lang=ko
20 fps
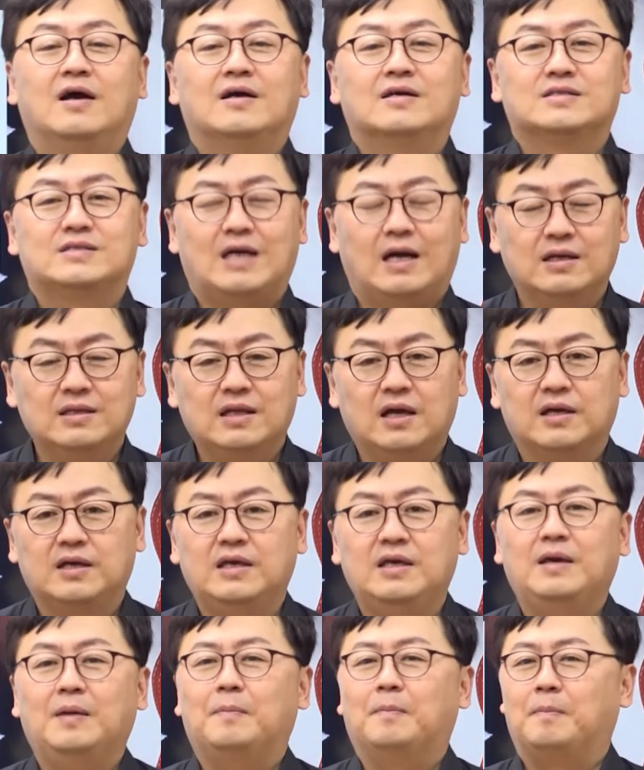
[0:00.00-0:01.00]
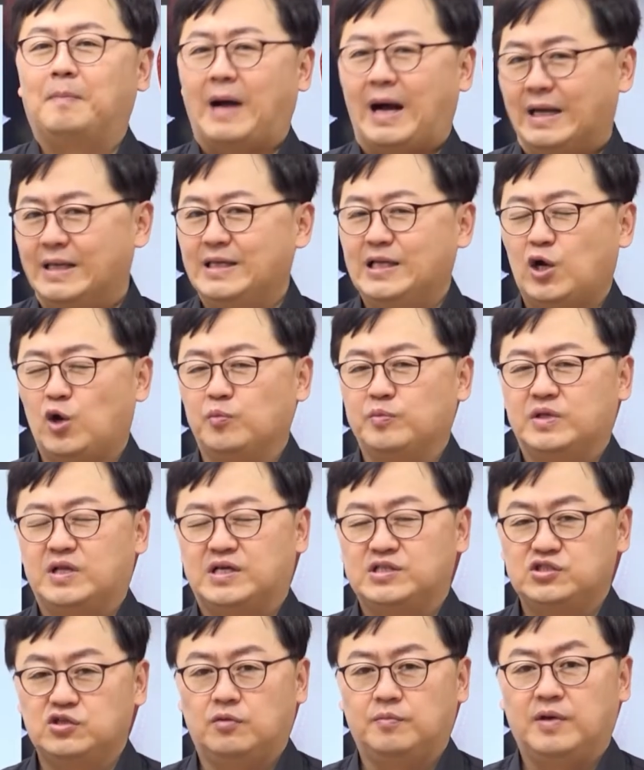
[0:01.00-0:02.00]
상당히 많이 나옵니다.
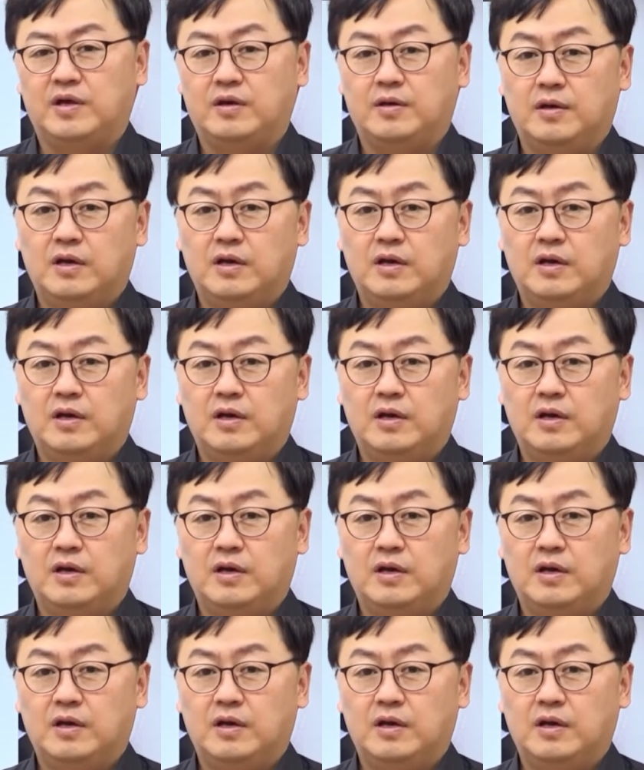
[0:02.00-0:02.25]
시험에.